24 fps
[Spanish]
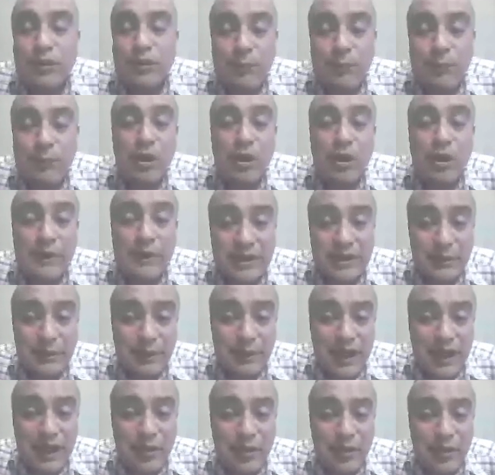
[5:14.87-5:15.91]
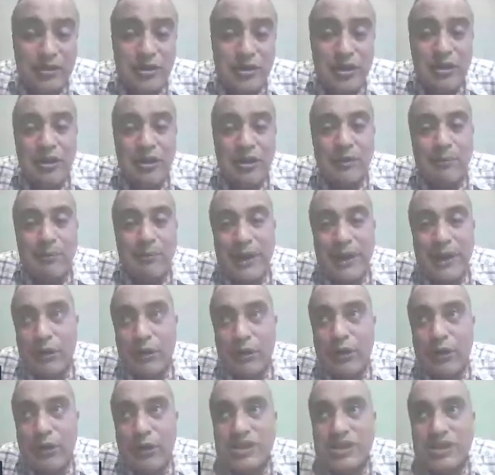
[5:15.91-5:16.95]
grupo de los vertebrados, para
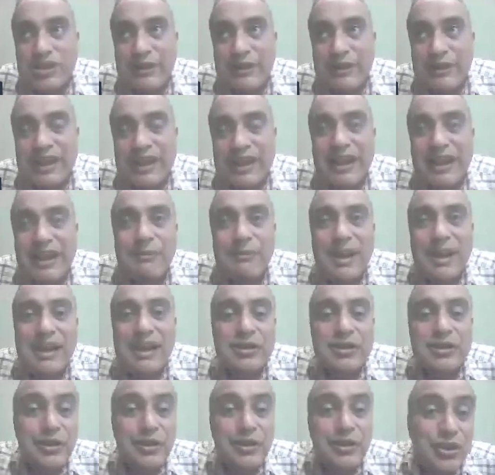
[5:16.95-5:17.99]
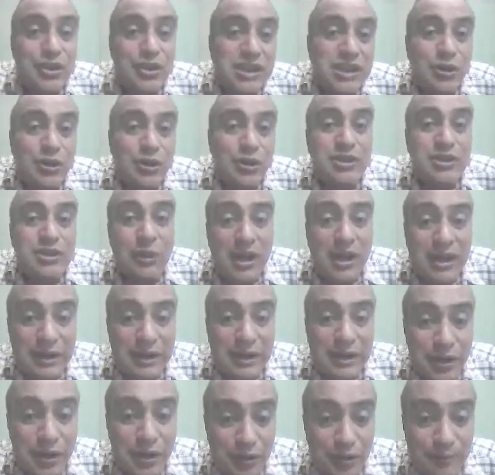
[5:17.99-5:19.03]
luego saber qué animales son dinosaurios y cuáles
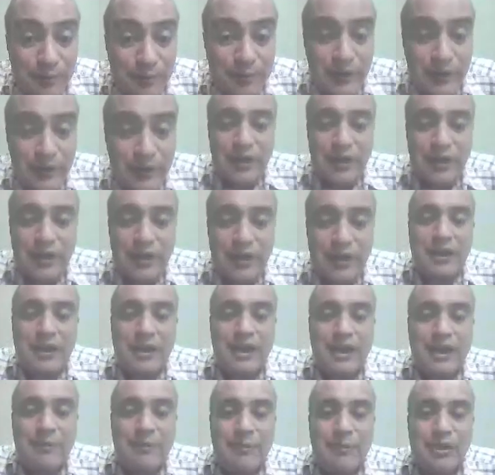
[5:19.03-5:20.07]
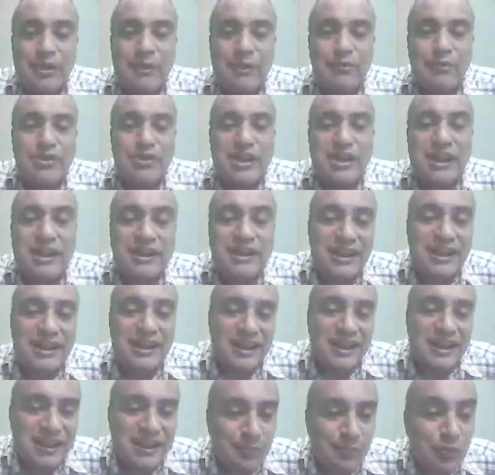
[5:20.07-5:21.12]
no, eh, porque hay mucha gente que
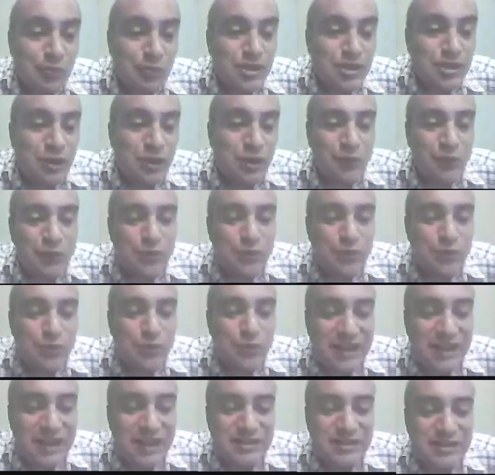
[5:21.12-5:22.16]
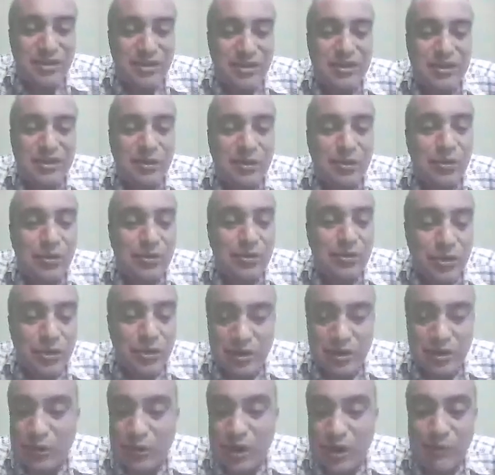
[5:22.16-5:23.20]
tiene mucha confusión en esto,
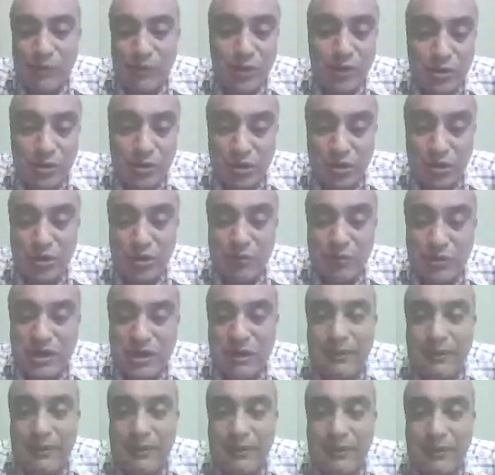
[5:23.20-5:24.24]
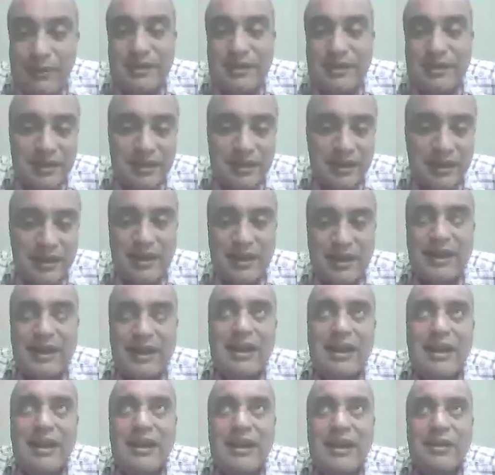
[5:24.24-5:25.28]
nos incluimos nosotros muchas veces eh,
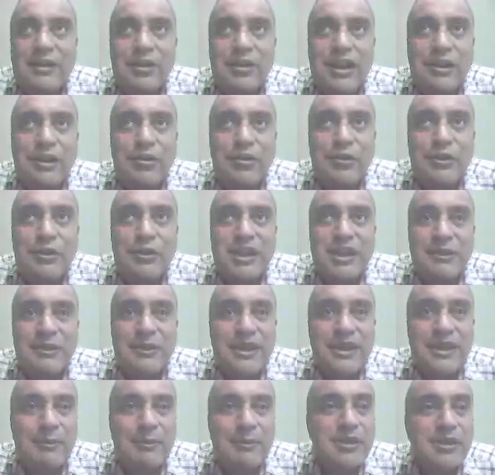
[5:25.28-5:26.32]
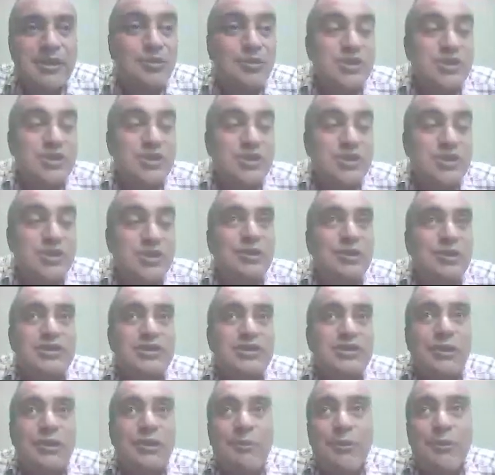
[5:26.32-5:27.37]
a lo largo de nuestra vida hemos escuchado
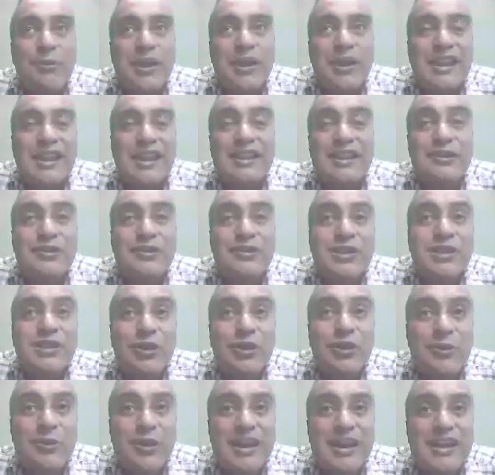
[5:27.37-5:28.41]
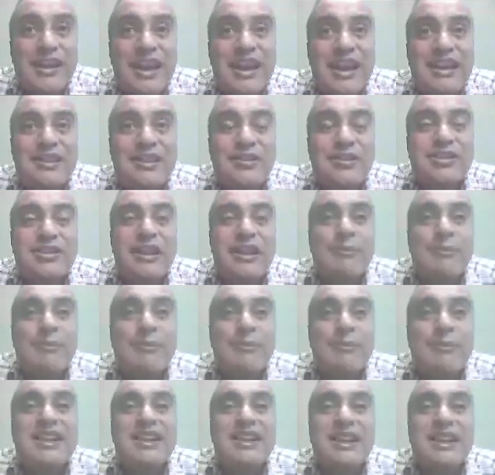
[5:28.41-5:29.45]
dinosaurios por aquí, dinosaurios por allá y no
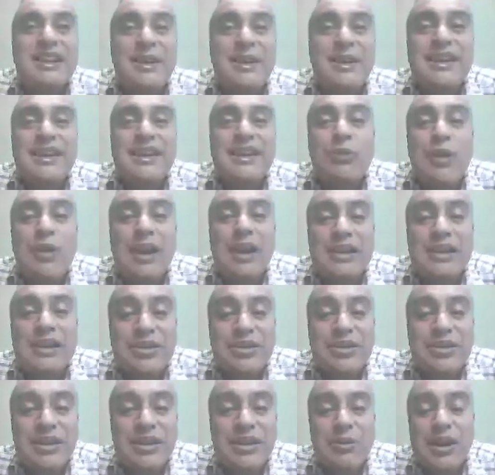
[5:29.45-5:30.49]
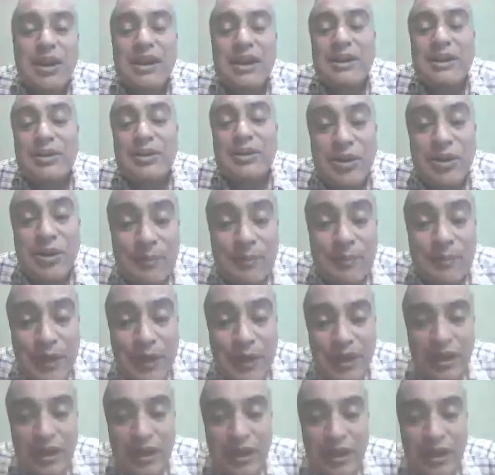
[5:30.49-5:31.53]
sabemos exactamente cuáles son y cuáles no son.
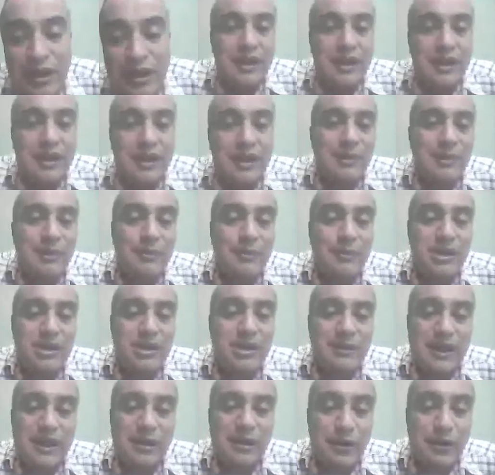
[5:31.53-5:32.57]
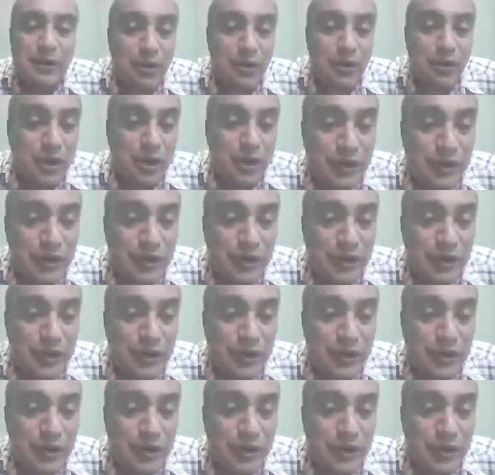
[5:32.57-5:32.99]
Vamos a hablar luego de los